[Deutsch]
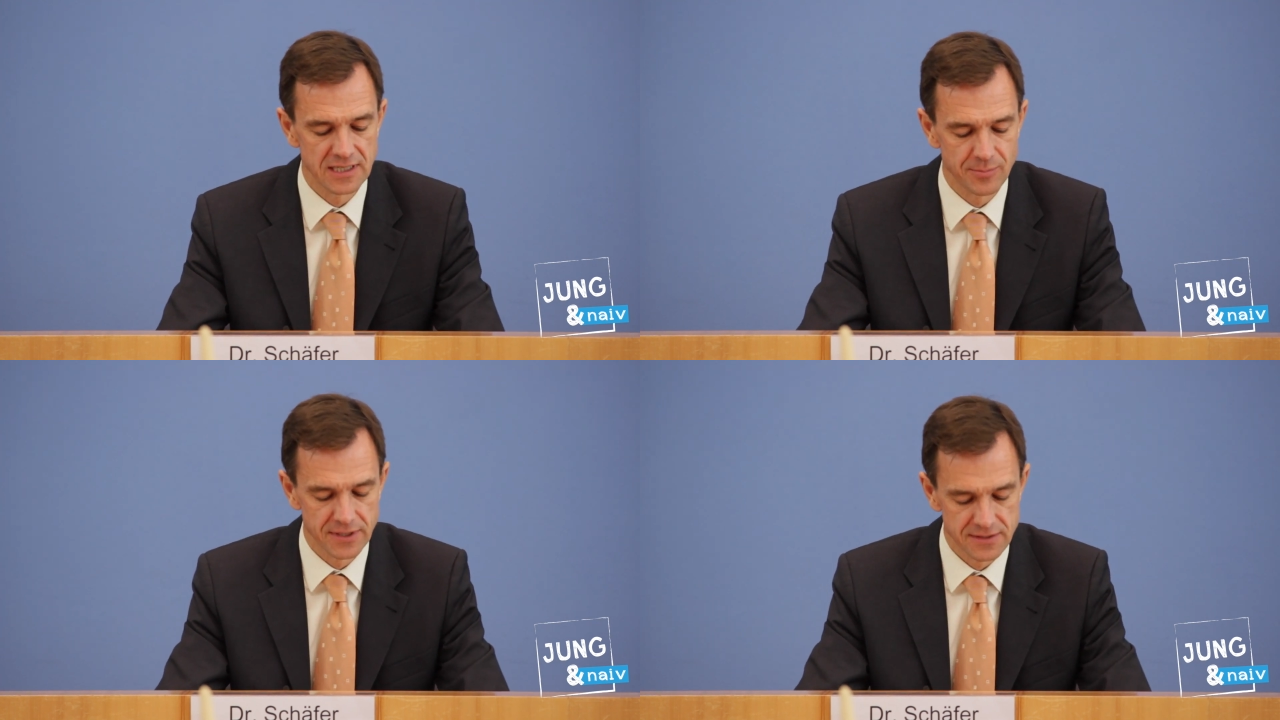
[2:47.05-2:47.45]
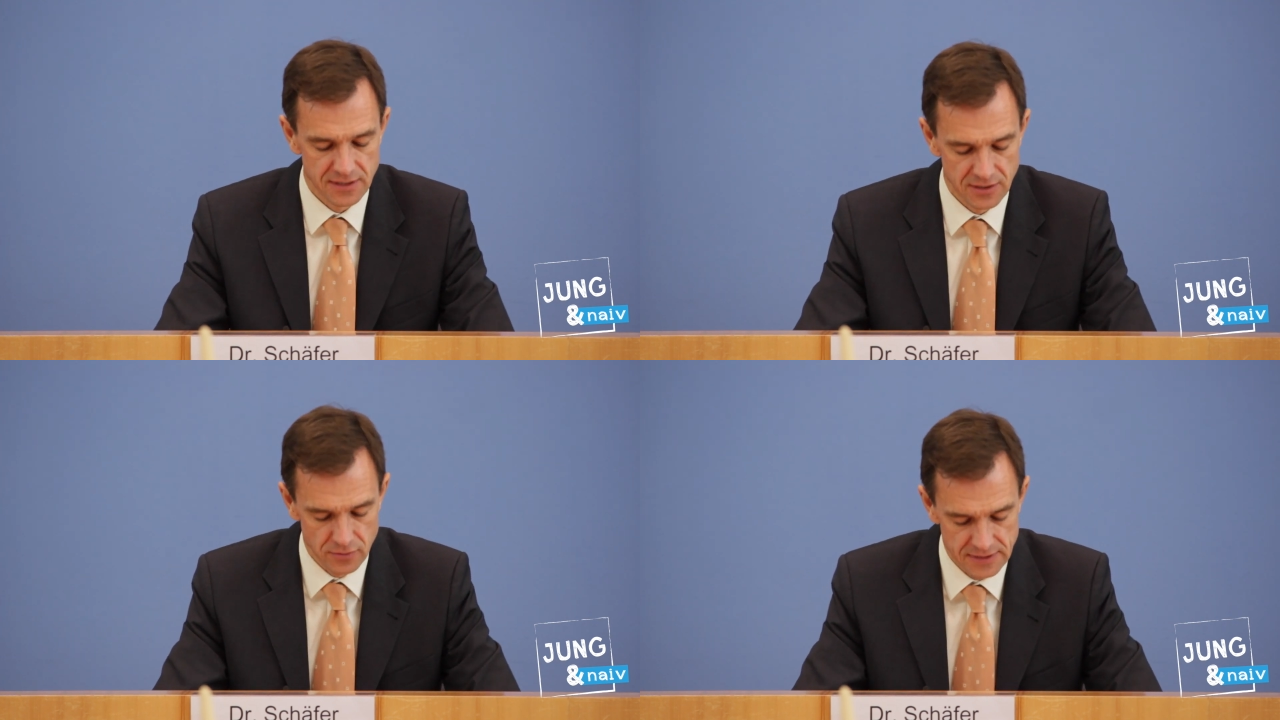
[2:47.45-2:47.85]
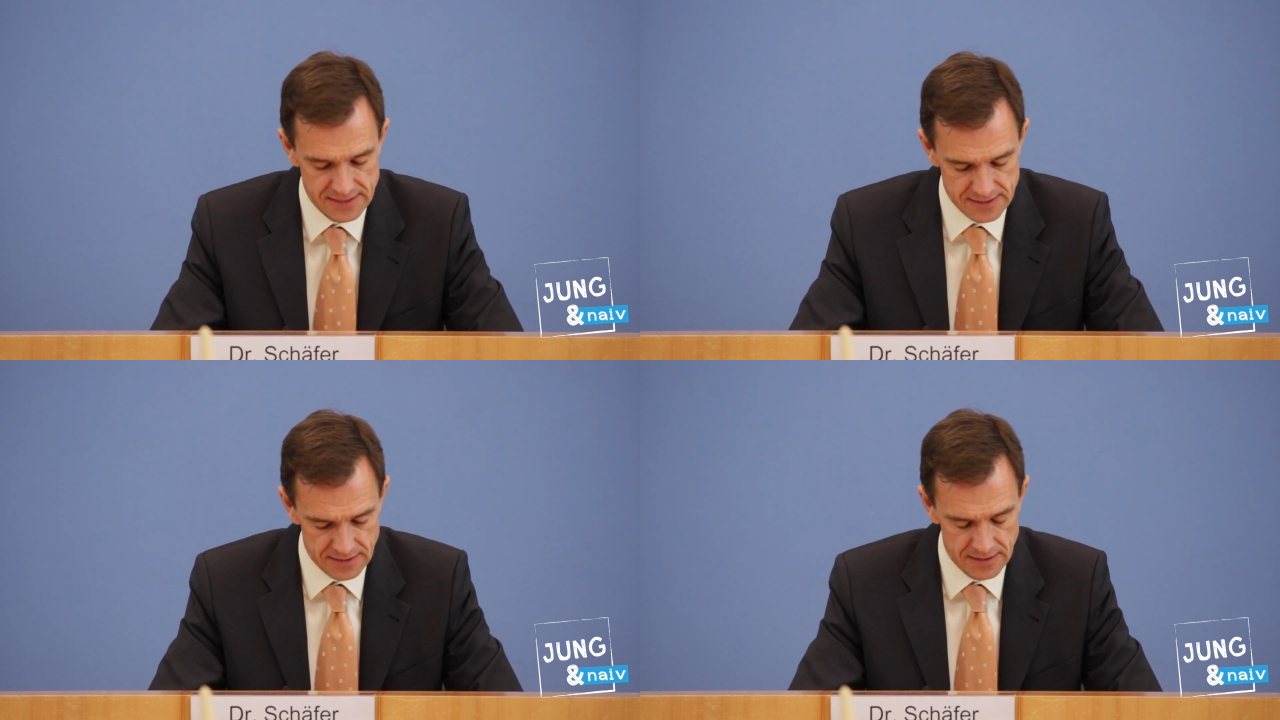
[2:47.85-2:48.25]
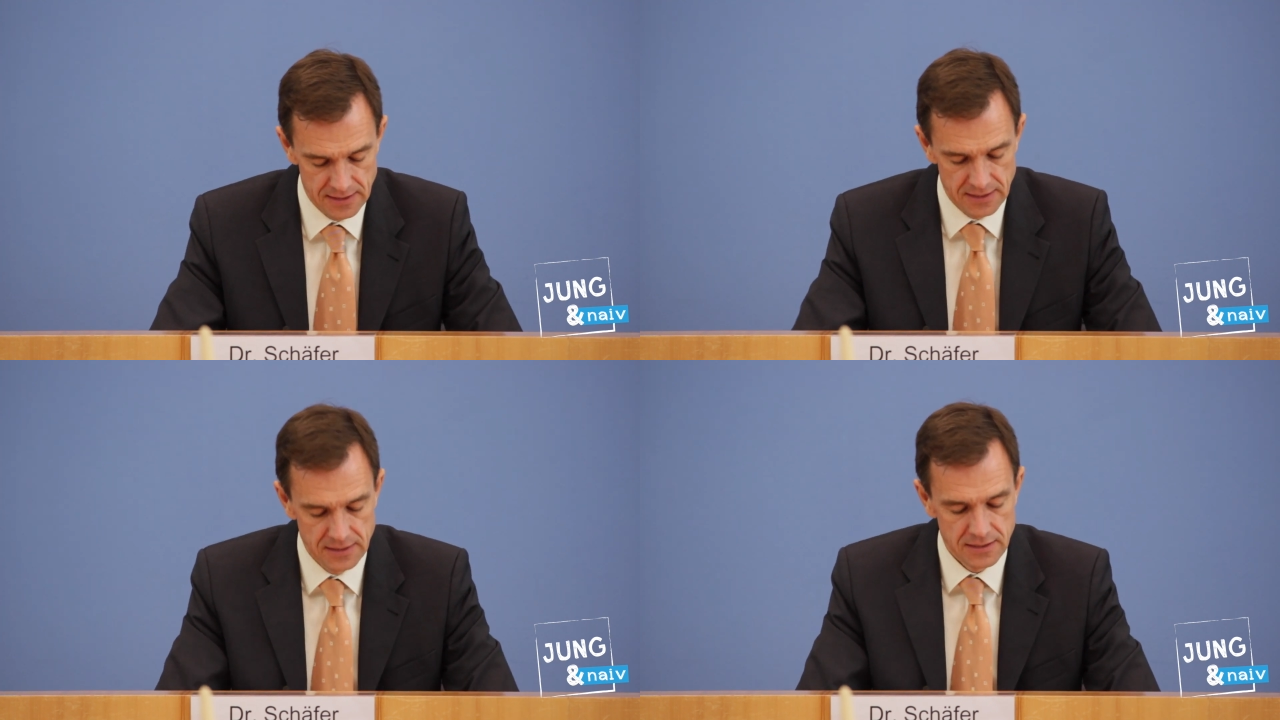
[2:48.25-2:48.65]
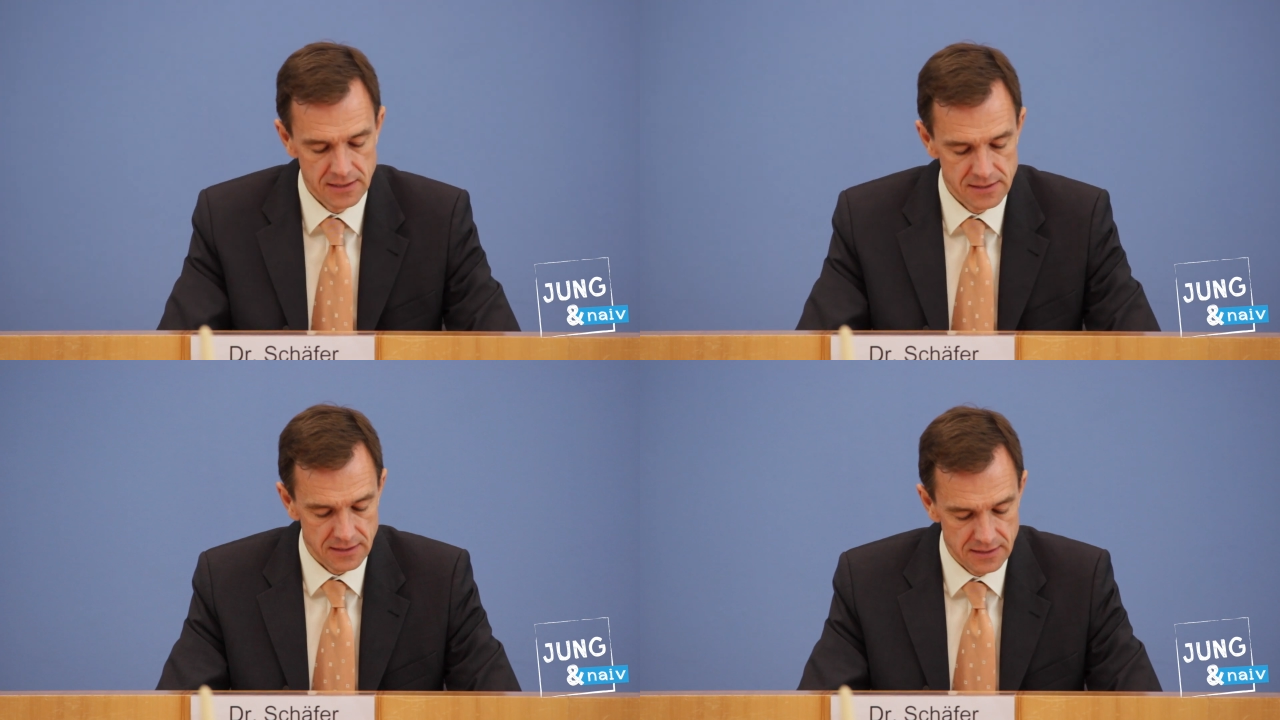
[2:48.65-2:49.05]
Ich habe jetzt hier nur diese
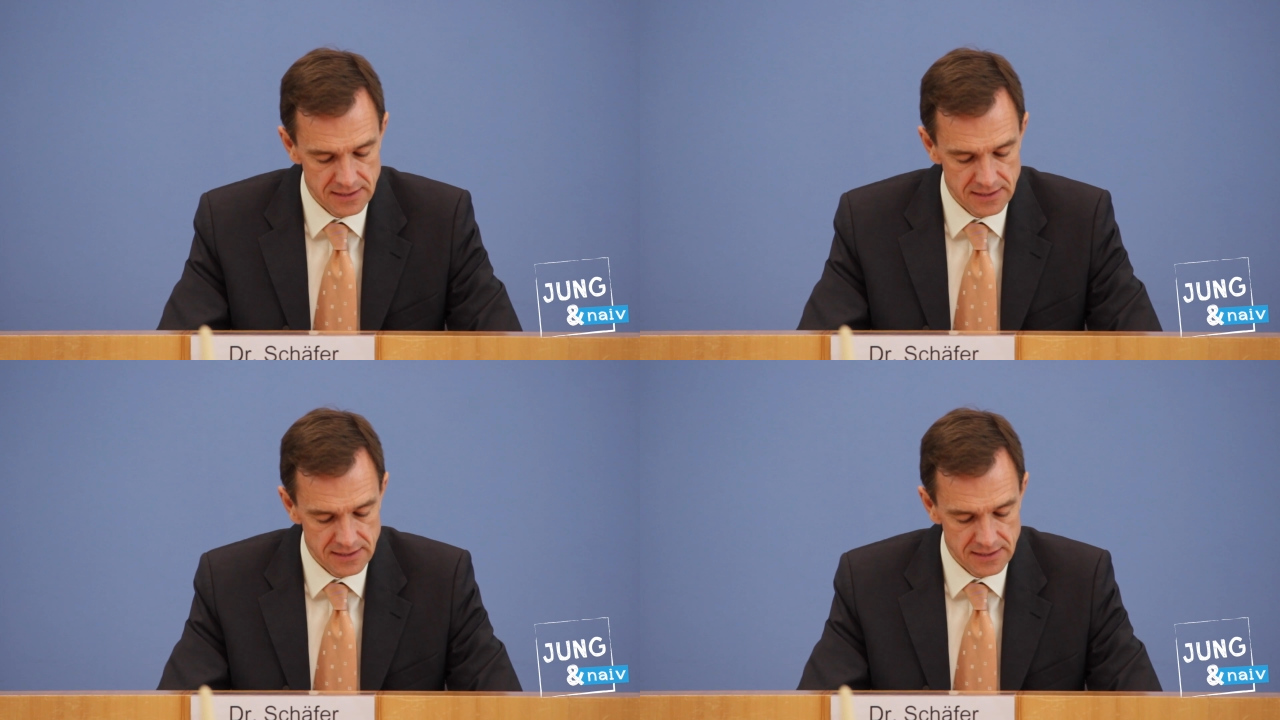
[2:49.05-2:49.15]
diese,